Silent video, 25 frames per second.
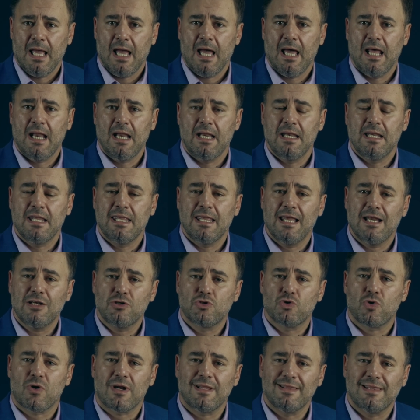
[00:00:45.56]
أن
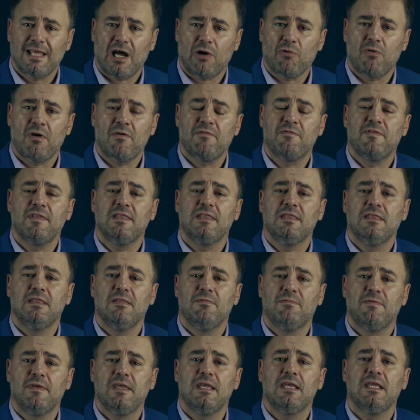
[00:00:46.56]
ينشر الدعوة
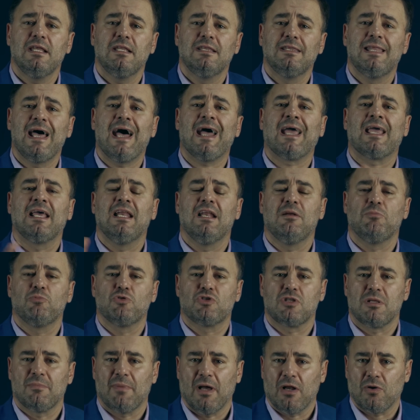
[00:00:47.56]
في داخل
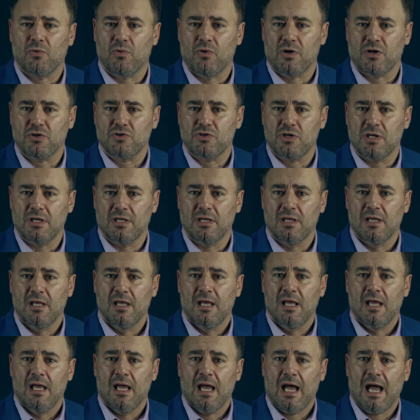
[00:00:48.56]
المجتمع القرشي
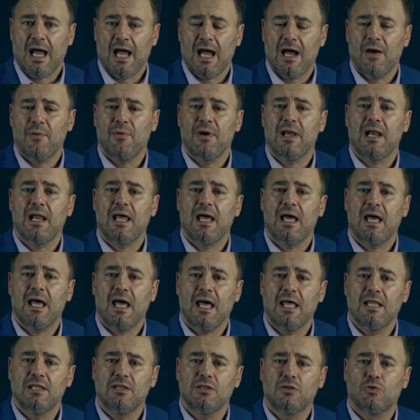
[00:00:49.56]
حاول
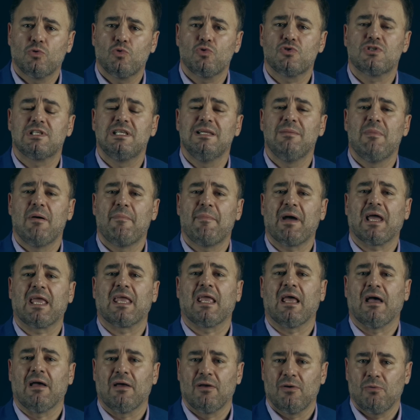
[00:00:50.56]
أن تسلم
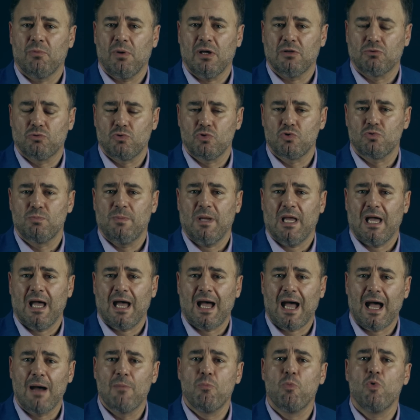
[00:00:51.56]
مكة وأن تصبح
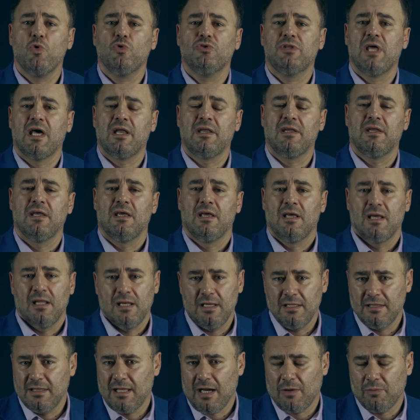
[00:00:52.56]
عمودا
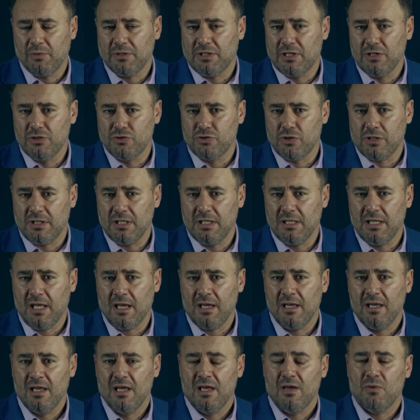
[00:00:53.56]
للدعوة
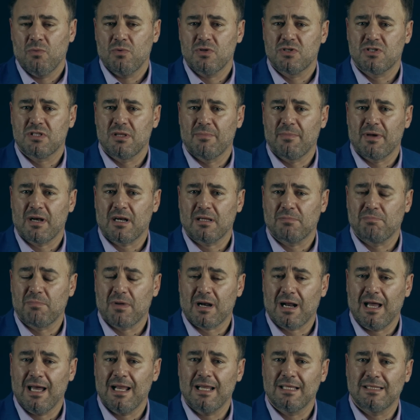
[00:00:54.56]
الجديدة واستمرت
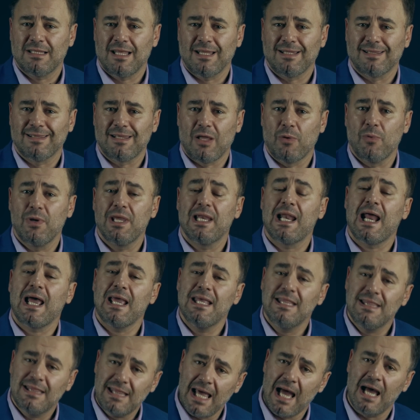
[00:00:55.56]
مرحلة طويلة
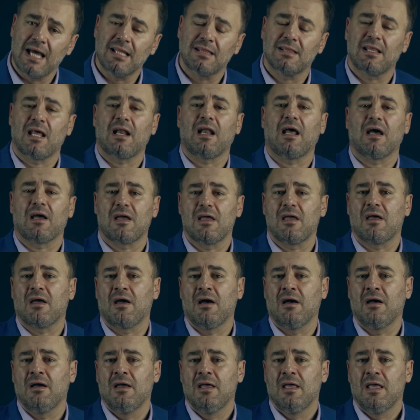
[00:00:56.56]
انتهت
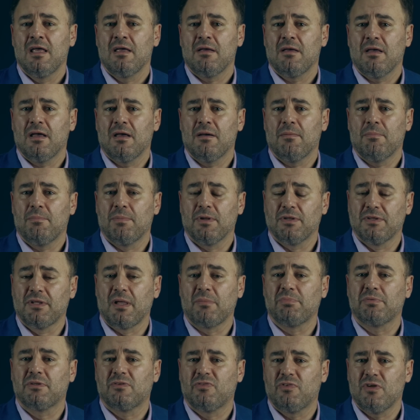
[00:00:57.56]
الحقيقة آه،
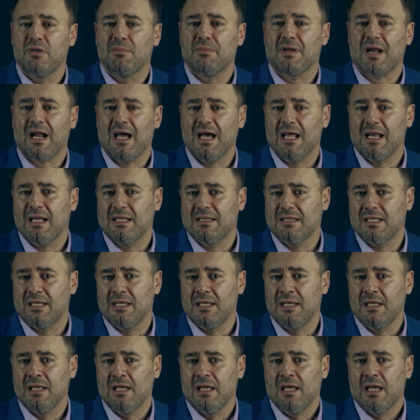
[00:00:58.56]
بالضبط في
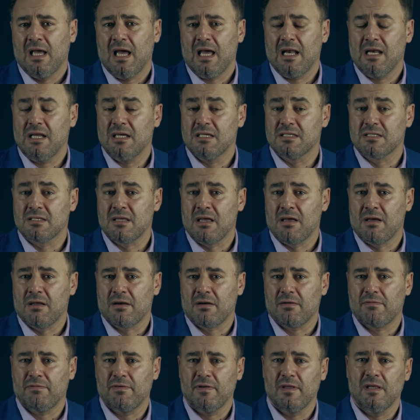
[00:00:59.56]
مرحلة
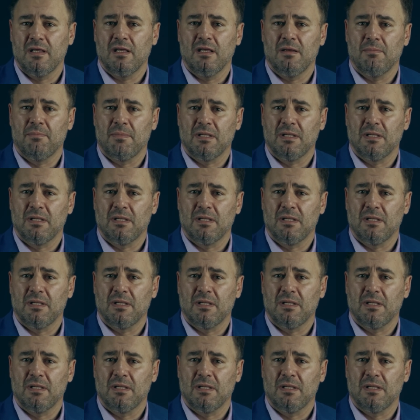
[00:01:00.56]
الحصار في